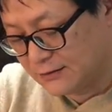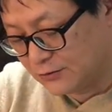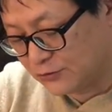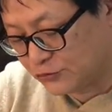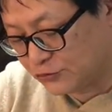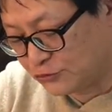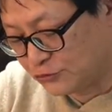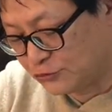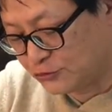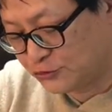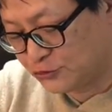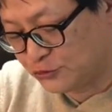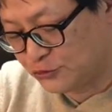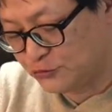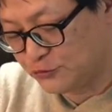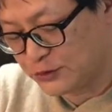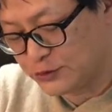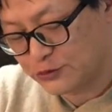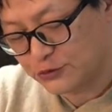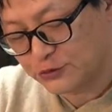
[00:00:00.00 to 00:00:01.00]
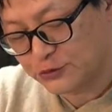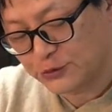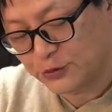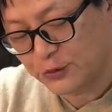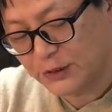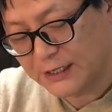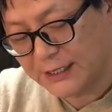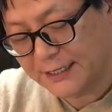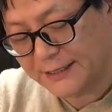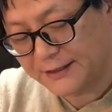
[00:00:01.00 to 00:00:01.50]
두 줄 위주로
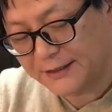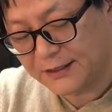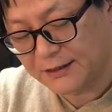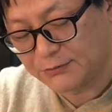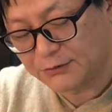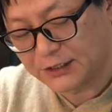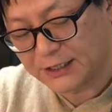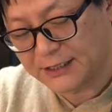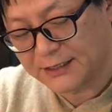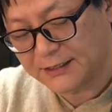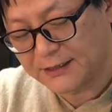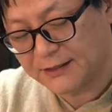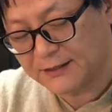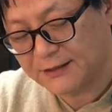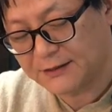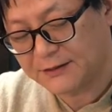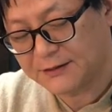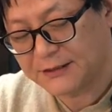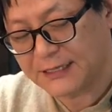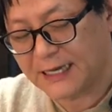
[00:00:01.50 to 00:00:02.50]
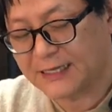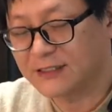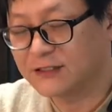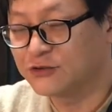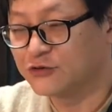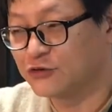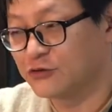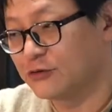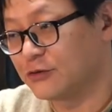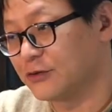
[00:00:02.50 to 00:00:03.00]
소리를 내기 때문에 다른
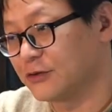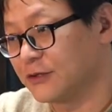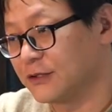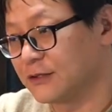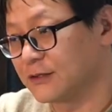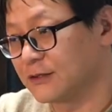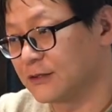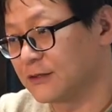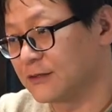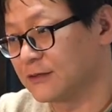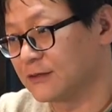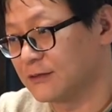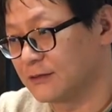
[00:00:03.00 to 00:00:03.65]
줄들은